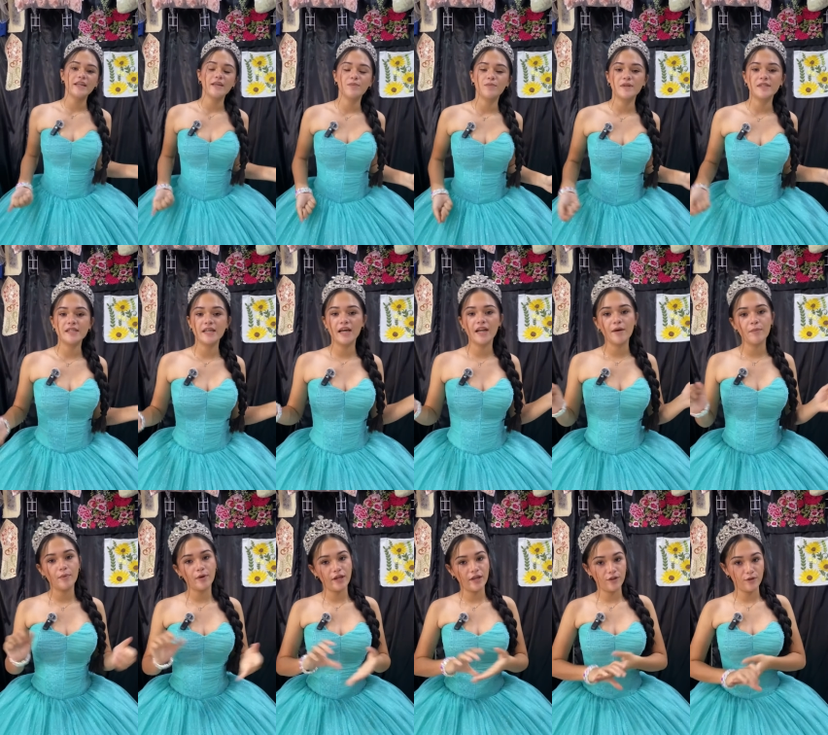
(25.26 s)
y pues sigan
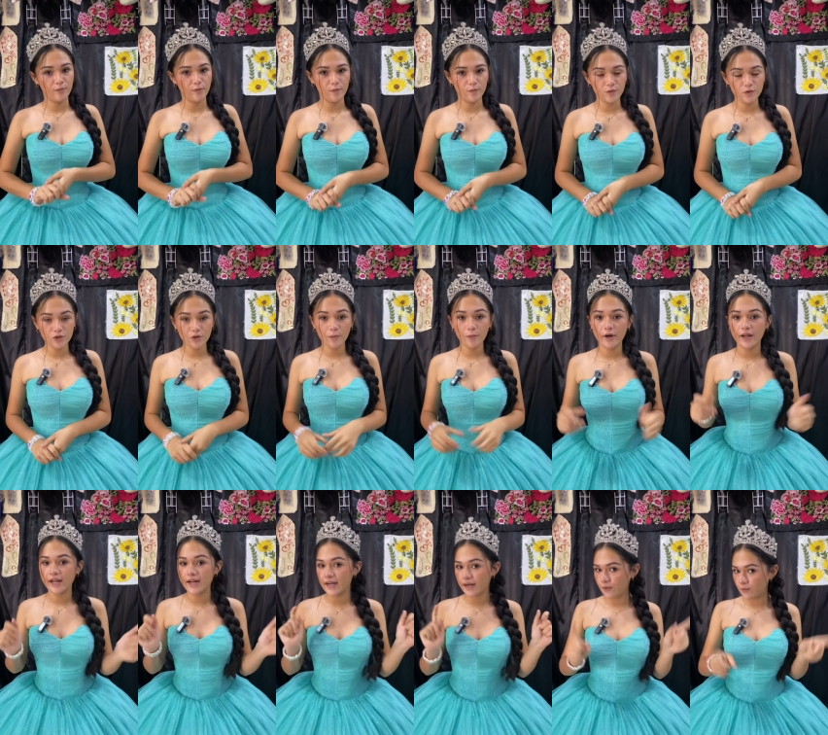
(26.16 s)
apoyándome mucho. Por
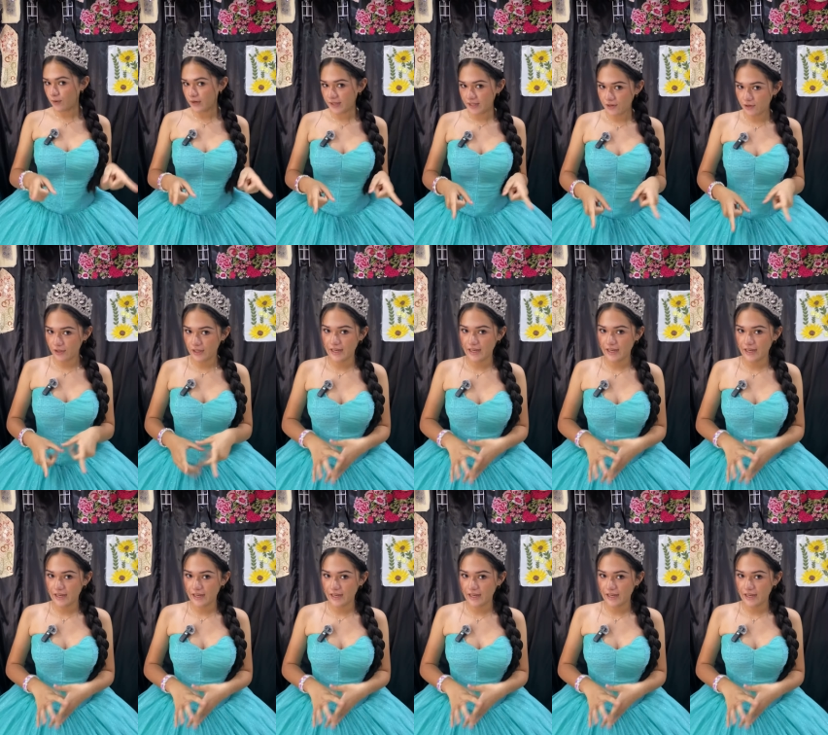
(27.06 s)
ahí recuerden